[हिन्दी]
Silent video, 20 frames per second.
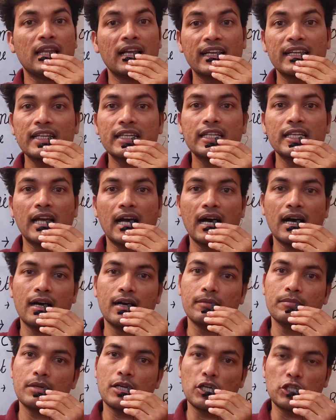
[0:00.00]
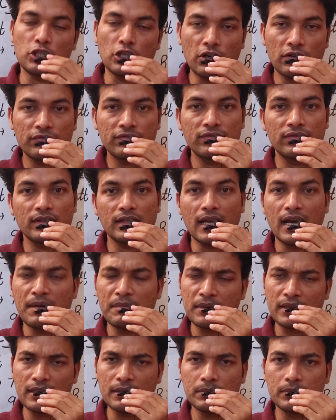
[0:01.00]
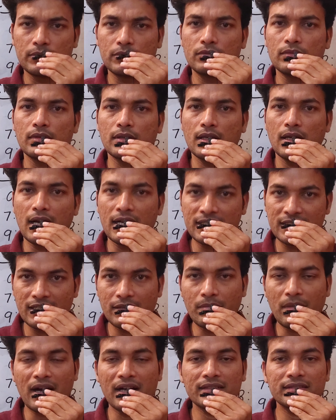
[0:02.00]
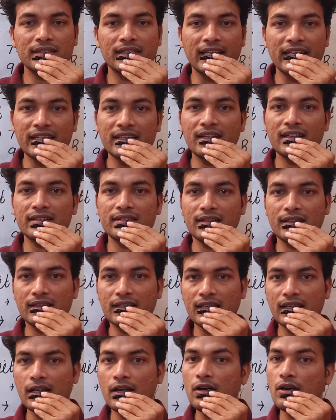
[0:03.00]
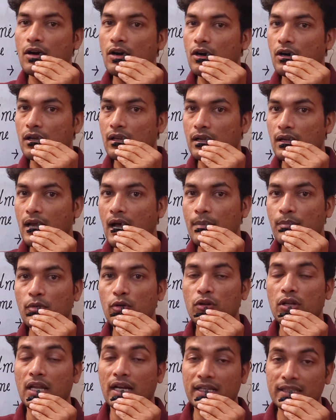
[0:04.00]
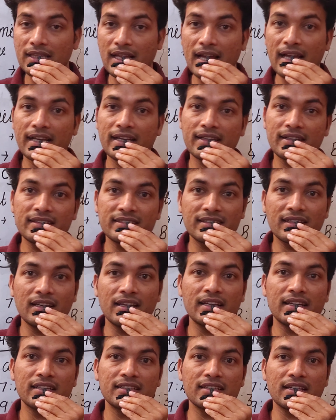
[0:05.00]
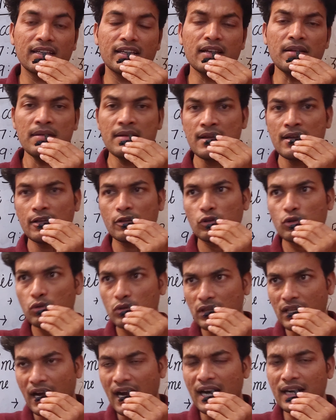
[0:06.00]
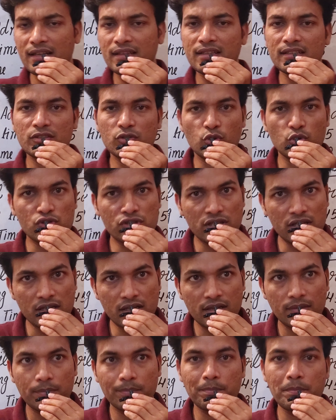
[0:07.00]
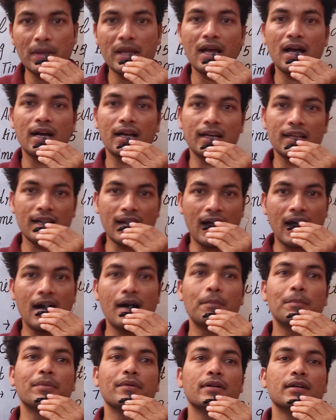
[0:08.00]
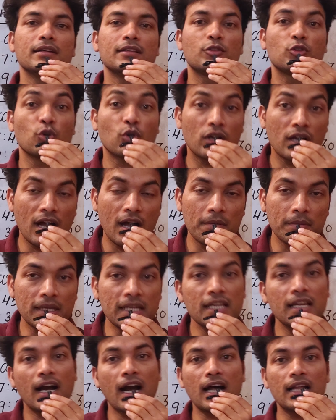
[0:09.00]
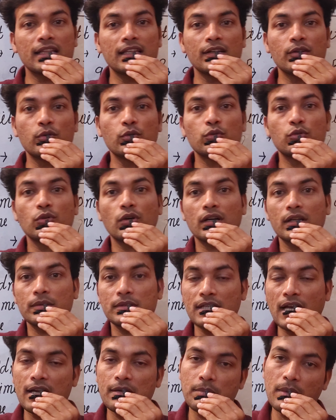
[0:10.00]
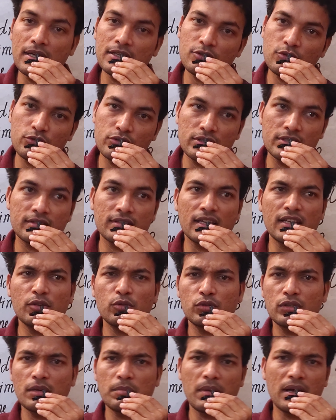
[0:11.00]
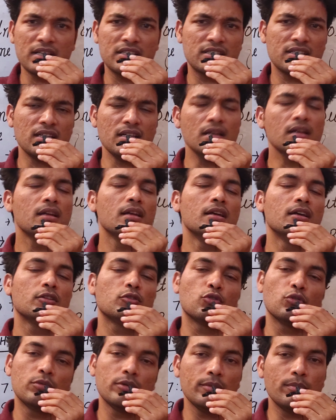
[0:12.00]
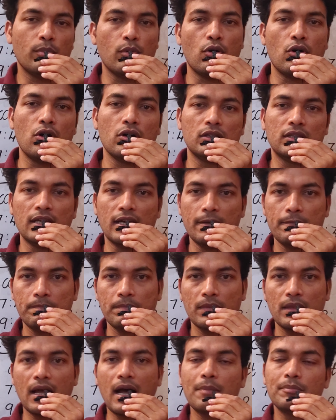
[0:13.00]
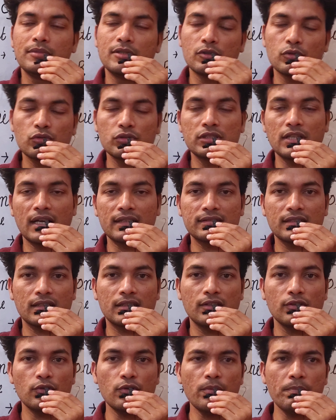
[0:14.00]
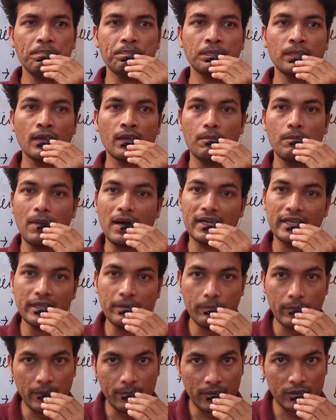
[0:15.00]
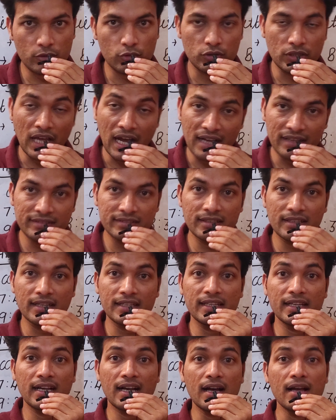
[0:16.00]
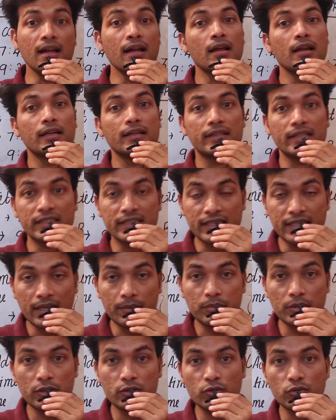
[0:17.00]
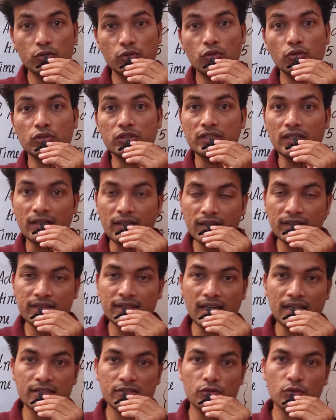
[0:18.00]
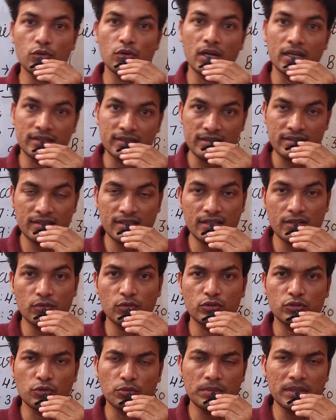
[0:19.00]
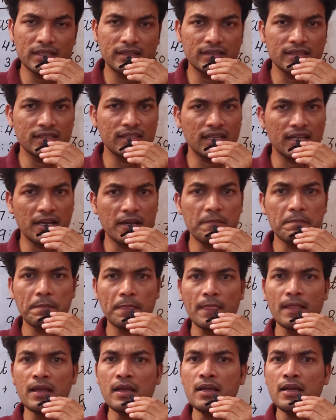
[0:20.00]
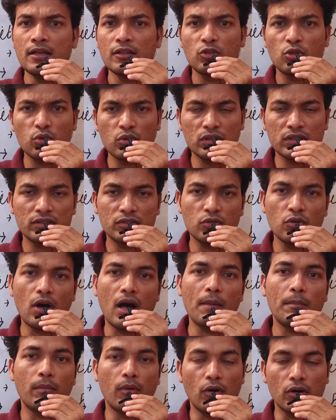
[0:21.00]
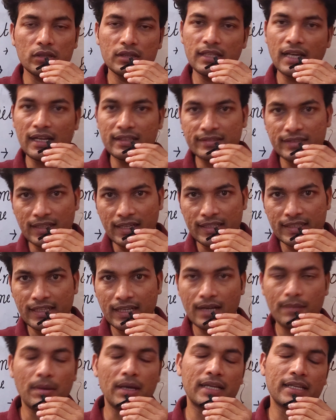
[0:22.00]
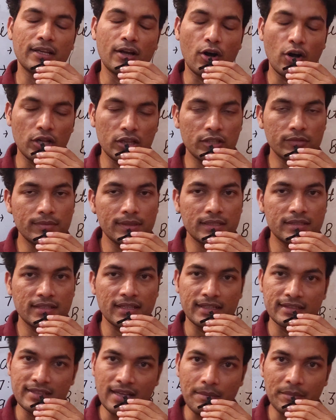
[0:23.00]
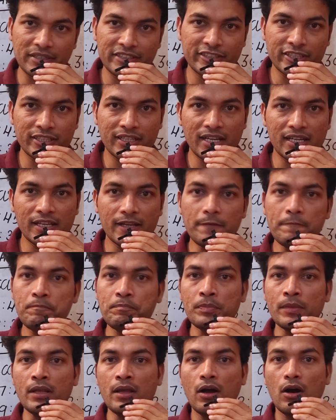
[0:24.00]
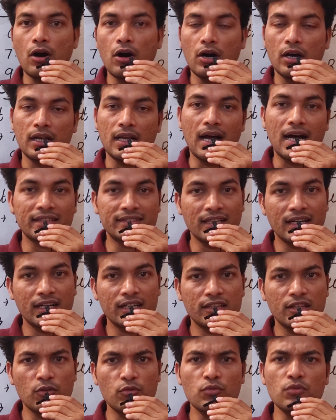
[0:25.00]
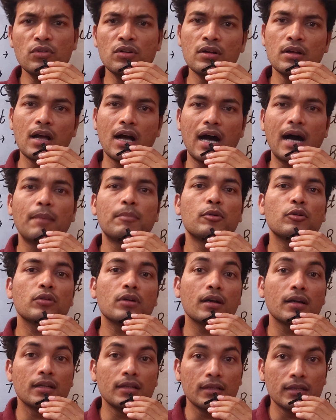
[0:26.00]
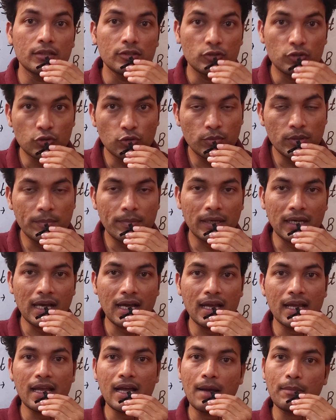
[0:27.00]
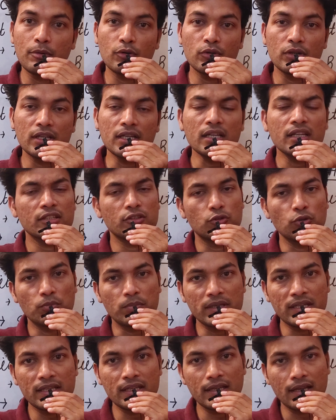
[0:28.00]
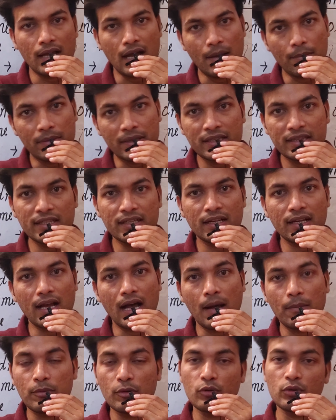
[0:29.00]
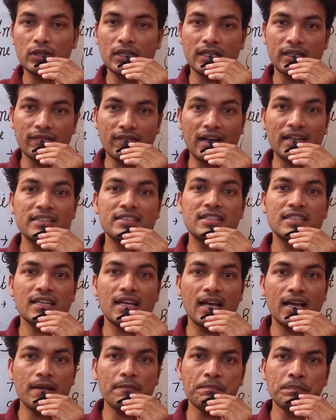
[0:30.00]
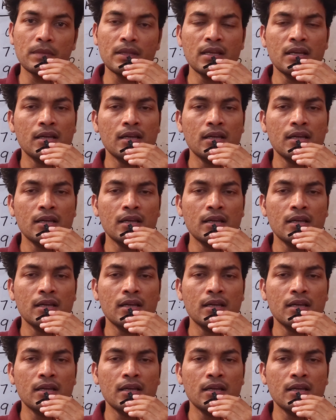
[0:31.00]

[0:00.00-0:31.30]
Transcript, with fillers: लगे कि हाँ हम कट ऑफ या मतलब अच्छे मार्क्स गेन कर सकते हैं और आपको लगता है कि रिस्क लेने चाहिए तो आठ दस क्वेश्चन में अगर आप तुक्का भी लगाते हो तो अगर चार पाँच क्वेश्चन सही होते हैं पाँच छः तो भी बहुत है आप ज़रूर जा सकते हो बाकी पेपर को ध्यान से करिएगा टीचिंग एप्टीट्यूड को जनरल साइंस को एस को जो भी चीज़ें हैं तो इसको आप बहुत ध्यान से करिएगा बाकी ऑल द बेस्ट एग्जामिनेशन के लिए और आशा करता हूँ आप लोग जो भी पढ़ा है आप लोगों ने जो भी अभी तक आप लोगों ने रिवाइज किया है